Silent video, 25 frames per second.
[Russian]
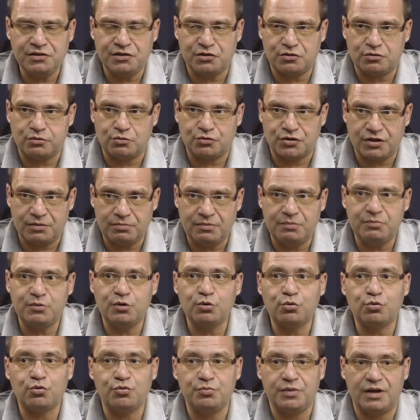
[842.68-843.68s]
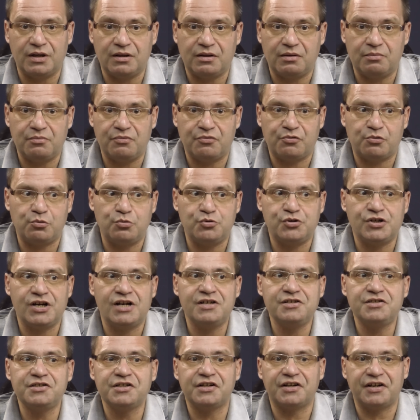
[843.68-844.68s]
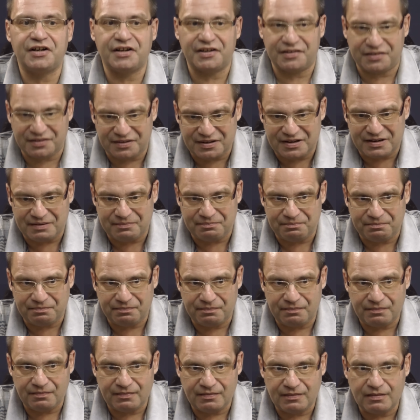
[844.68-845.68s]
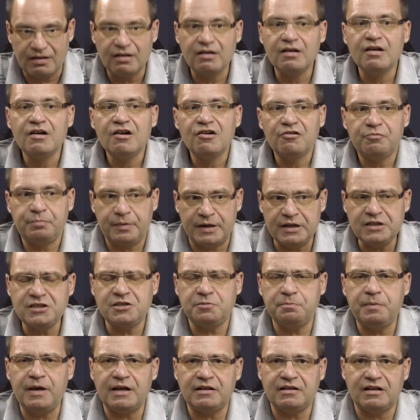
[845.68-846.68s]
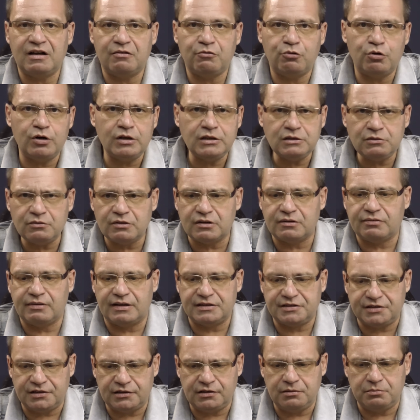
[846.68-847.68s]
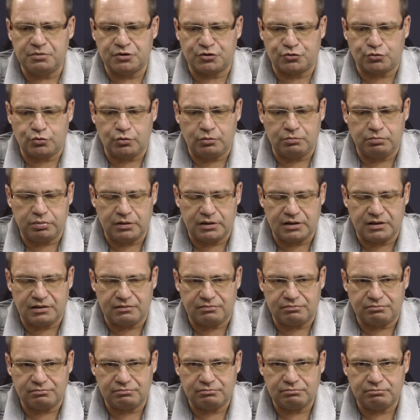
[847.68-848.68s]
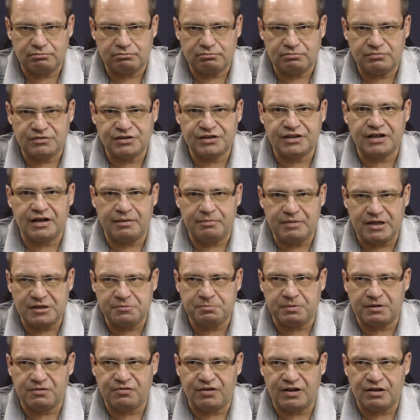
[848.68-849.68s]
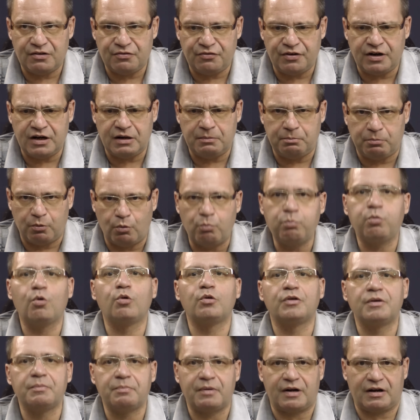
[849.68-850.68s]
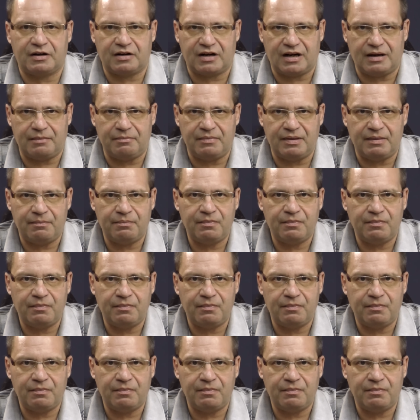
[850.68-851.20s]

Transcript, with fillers: со служебными документами, включая секретные. В принципе, одного этого хватило бы, чтобы загреметь под фанфары по полной программе.